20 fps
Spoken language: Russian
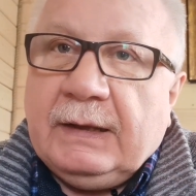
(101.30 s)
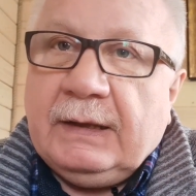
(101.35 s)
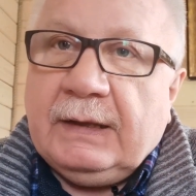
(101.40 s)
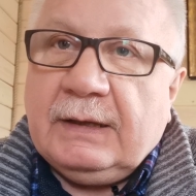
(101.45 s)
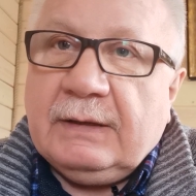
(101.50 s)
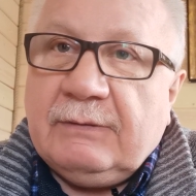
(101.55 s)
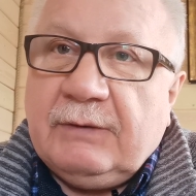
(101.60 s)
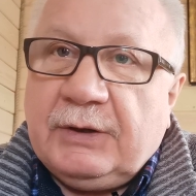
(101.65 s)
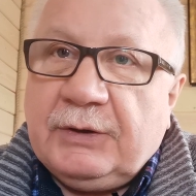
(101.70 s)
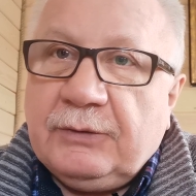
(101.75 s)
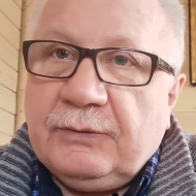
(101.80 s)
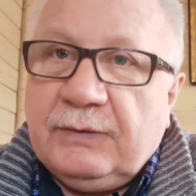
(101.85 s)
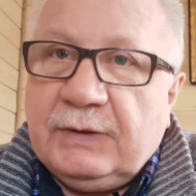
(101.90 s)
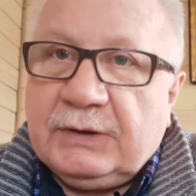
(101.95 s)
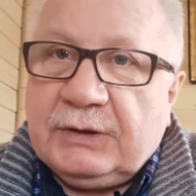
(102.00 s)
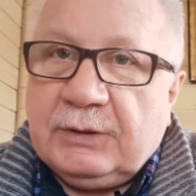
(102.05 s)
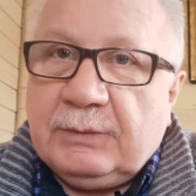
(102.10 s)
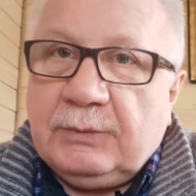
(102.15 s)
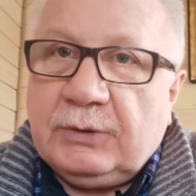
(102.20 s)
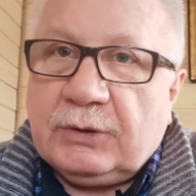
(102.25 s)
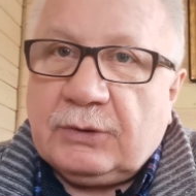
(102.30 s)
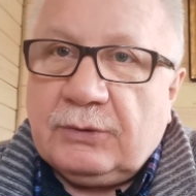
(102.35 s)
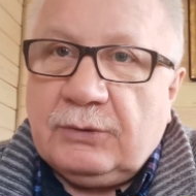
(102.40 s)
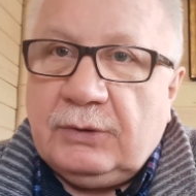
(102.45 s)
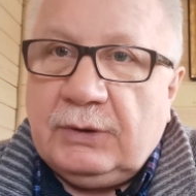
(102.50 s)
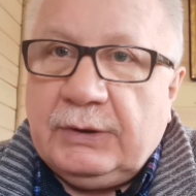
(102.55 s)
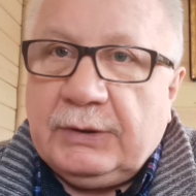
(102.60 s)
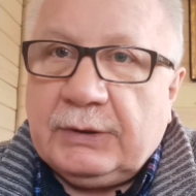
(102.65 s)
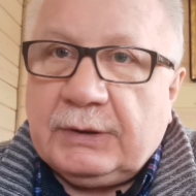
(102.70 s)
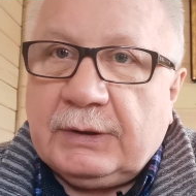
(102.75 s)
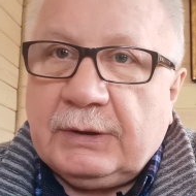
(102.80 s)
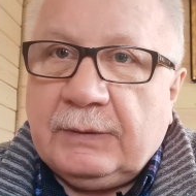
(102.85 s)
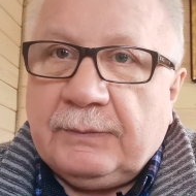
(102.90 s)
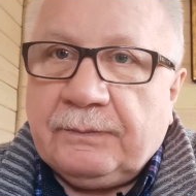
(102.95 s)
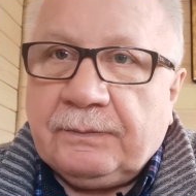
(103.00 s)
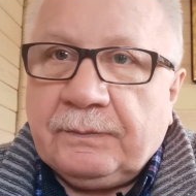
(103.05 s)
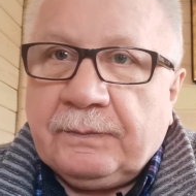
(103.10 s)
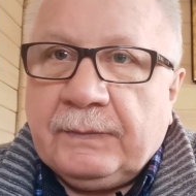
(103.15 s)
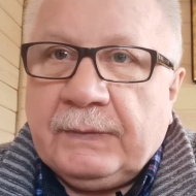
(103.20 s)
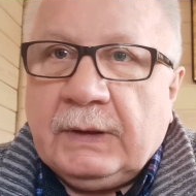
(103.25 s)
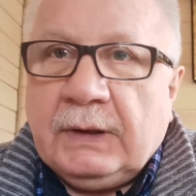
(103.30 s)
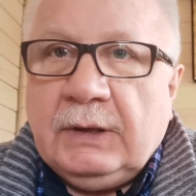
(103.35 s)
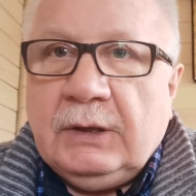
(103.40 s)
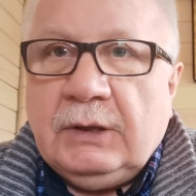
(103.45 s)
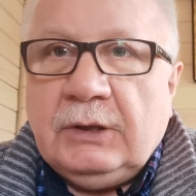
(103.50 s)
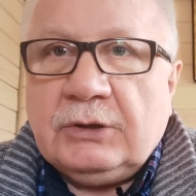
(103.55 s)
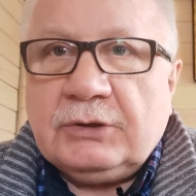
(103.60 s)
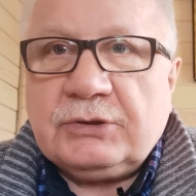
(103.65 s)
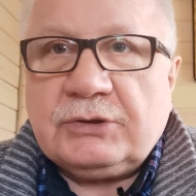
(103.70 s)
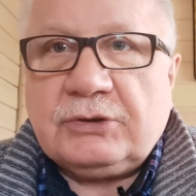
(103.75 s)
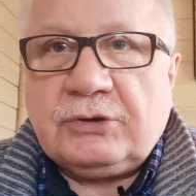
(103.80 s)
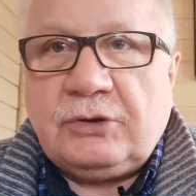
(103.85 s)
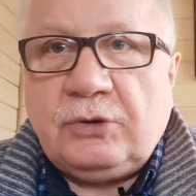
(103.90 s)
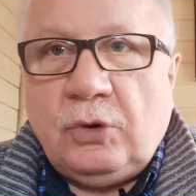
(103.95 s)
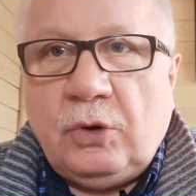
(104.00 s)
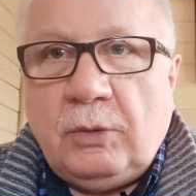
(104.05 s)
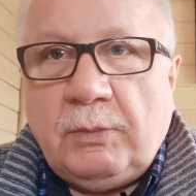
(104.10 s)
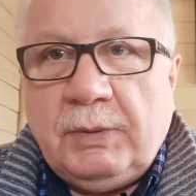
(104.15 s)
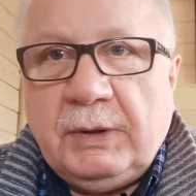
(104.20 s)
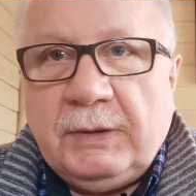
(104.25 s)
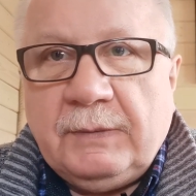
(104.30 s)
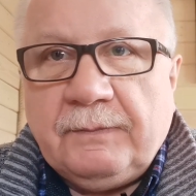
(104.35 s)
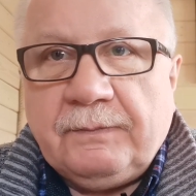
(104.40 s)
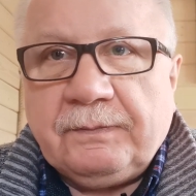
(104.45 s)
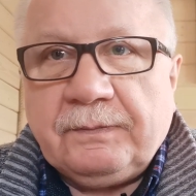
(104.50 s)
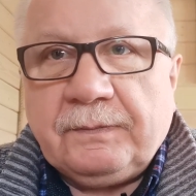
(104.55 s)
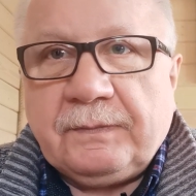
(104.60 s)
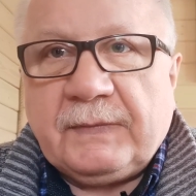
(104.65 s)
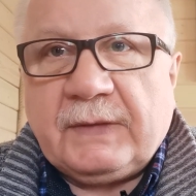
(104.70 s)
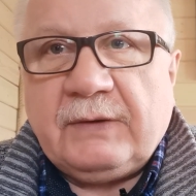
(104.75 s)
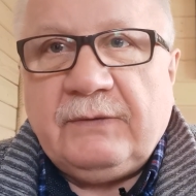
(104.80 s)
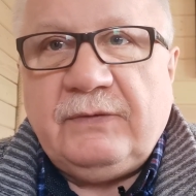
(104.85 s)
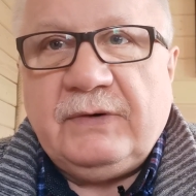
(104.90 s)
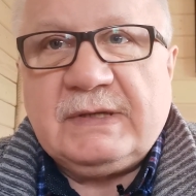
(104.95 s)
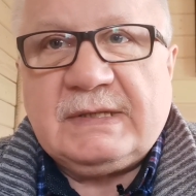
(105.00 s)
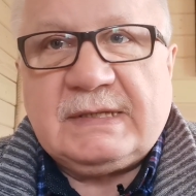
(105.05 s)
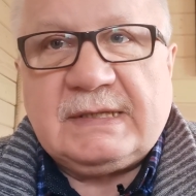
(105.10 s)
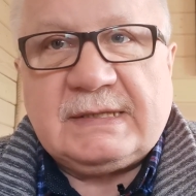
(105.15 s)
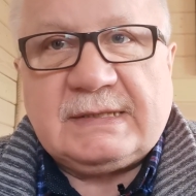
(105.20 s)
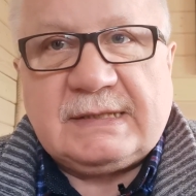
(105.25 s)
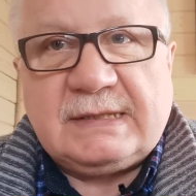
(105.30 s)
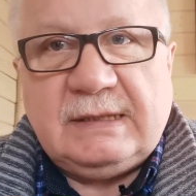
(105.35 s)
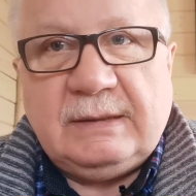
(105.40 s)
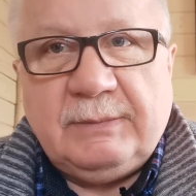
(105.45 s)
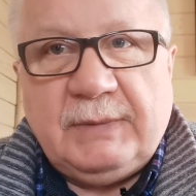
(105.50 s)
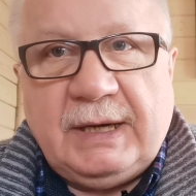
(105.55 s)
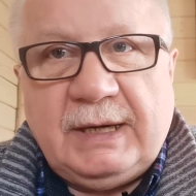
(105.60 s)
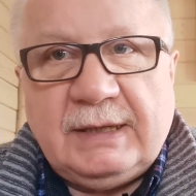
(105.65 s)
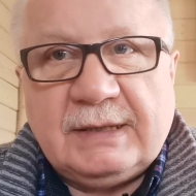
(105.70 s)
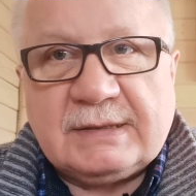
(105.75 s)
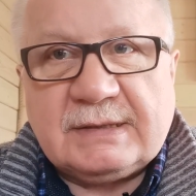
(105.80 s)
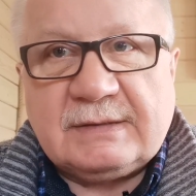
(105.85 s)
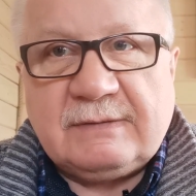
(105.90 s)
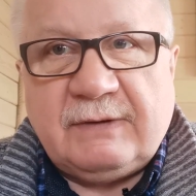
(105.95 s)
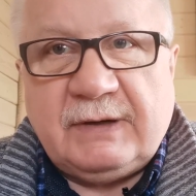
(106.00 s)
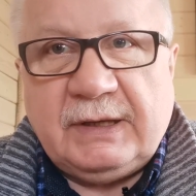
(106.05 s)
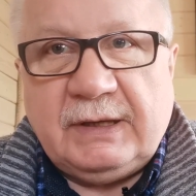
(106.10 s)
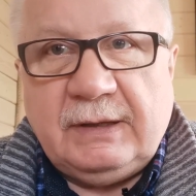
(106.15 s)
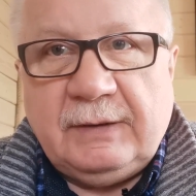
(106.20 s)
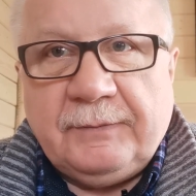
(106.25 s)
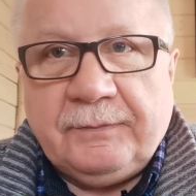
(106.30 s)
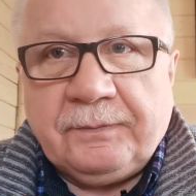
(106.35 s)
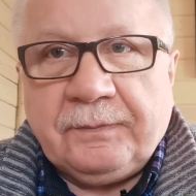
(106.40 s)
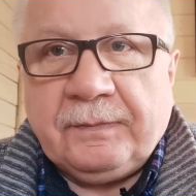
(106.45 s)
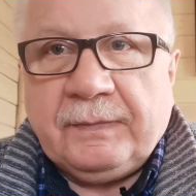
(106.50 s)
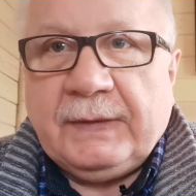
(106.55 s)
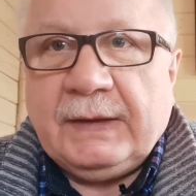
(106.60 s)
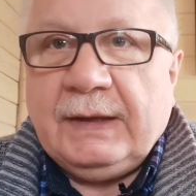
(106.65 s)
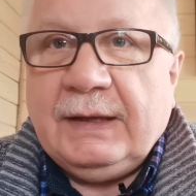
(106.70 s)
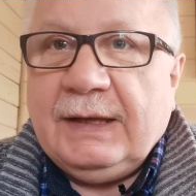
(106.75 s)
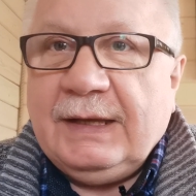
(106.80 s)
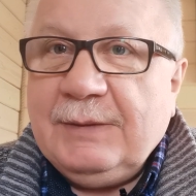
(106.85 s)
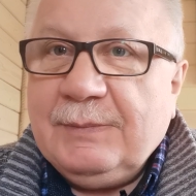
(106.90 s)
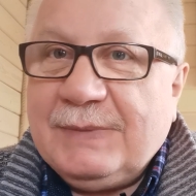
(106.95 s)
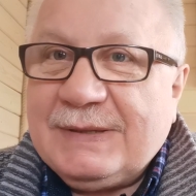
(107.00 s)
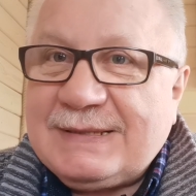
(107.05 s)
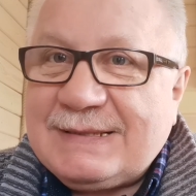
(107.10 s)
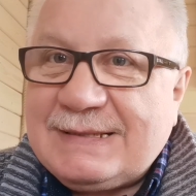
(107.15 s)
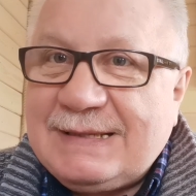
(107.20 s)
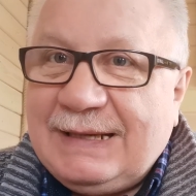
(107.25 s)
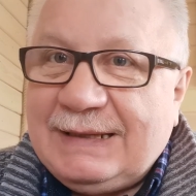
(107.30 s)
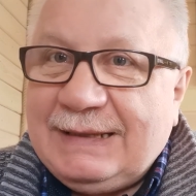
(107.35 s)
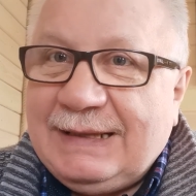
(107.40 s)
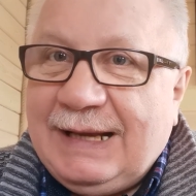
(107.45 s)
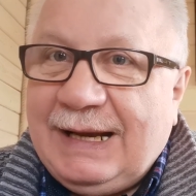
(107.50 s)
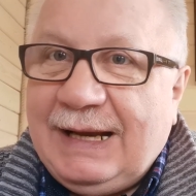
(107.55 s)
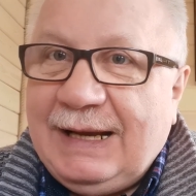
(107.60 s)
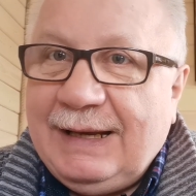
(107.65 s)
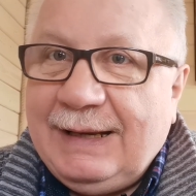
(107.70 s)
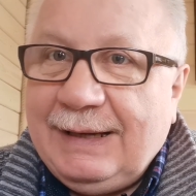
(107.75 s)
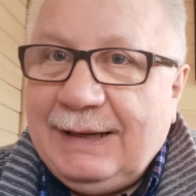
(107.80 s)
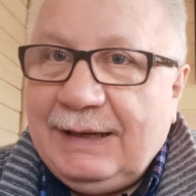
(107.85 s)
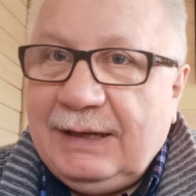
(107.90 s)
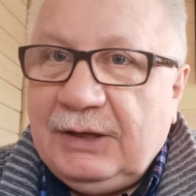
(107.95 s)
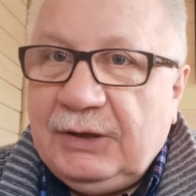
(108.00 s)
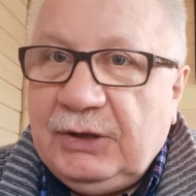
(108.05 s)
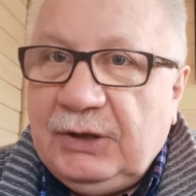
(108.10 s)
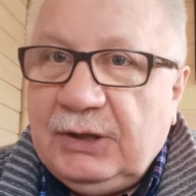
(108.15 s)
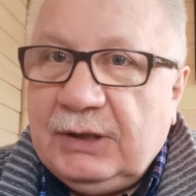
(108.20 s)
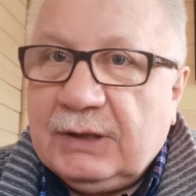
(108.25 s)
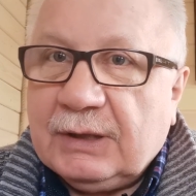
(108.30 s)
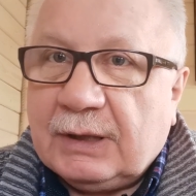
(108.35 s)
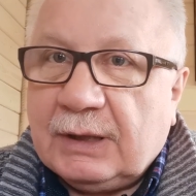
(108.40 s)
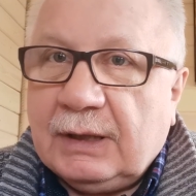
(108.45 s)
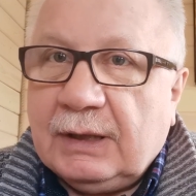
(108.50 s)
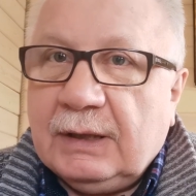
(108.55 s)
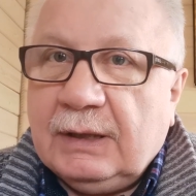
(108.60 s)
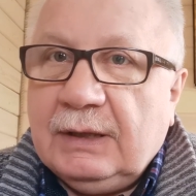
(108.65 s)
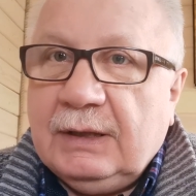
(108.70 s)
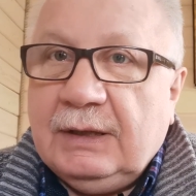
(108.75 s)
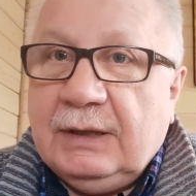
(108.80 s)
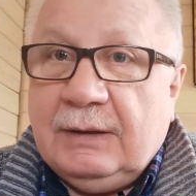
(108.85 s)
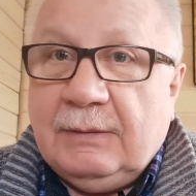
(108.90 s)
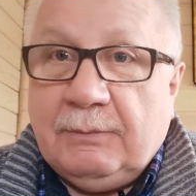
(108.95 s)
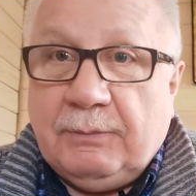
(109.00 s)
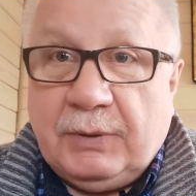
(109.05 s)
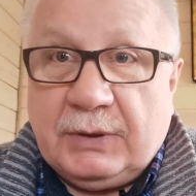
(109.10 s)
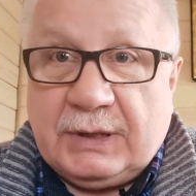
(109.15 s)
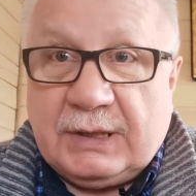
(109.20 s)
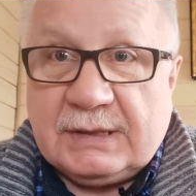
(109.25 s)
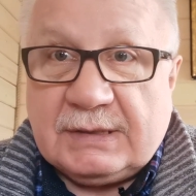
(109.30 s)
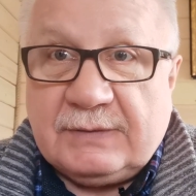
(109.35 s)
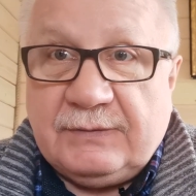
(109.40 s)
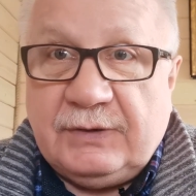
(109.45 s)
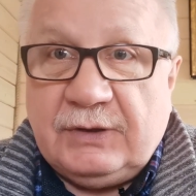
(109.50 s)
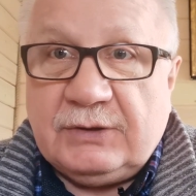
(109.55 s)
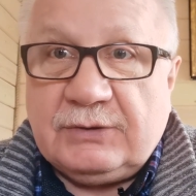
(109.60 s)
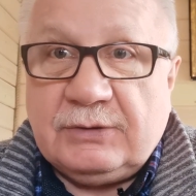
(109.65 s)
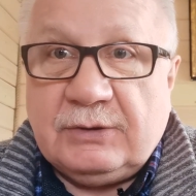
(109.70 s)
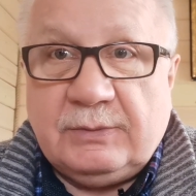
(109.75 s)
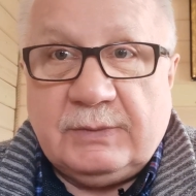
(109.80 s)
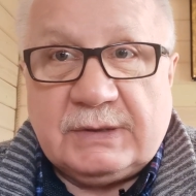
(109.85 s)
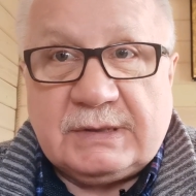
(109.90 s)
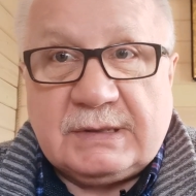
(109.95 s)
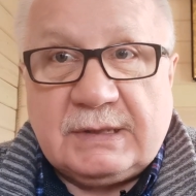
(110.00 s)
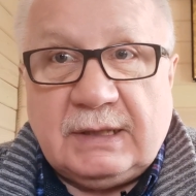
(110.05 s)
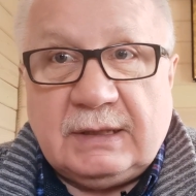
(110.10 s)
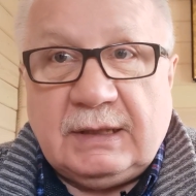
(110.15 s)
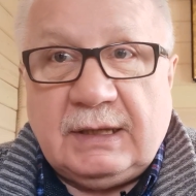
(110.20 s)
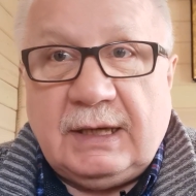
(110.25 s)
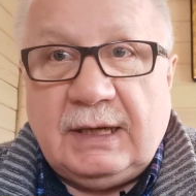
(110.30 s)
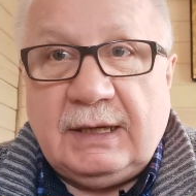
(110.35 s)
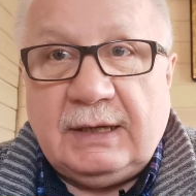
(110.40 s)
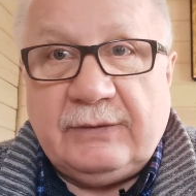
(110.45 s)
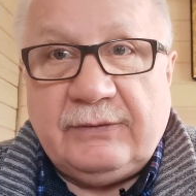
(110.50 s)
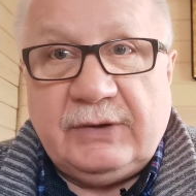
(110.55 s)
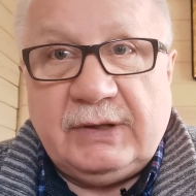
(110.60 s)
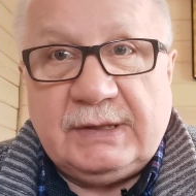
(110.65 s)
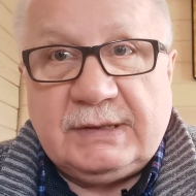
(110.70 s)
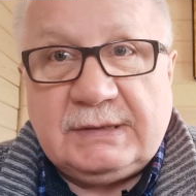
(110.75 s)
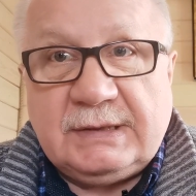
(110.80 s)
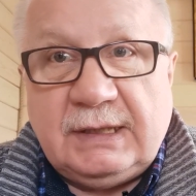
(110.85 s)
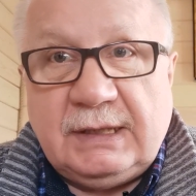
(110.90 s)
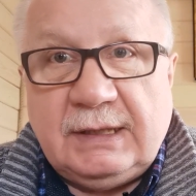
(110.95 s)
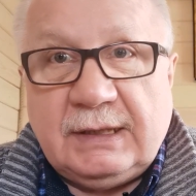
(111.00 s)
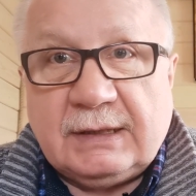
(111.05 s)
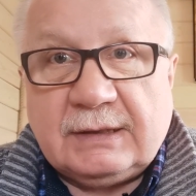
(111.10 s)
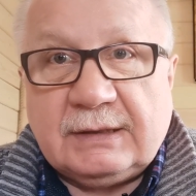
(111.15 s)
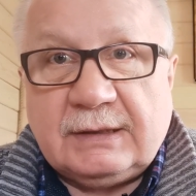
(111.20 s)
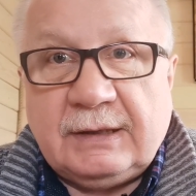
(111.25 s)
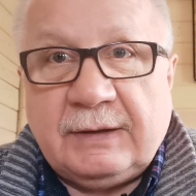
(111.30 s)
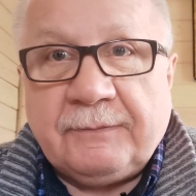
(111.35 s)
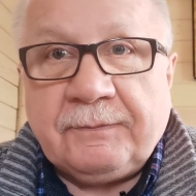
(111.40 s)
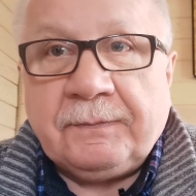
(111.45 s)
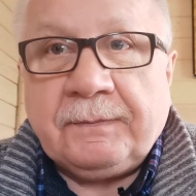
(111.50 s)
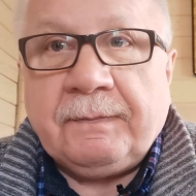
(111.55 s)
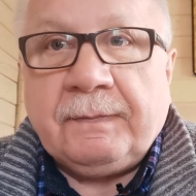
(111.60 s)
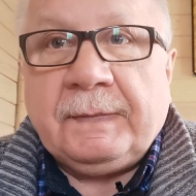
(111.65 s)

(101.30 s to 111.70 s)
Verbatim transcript: и говорю в этом ролике, чтобы вы заснимали свои эмоциональные игры по развитию эмоционального интеллекта.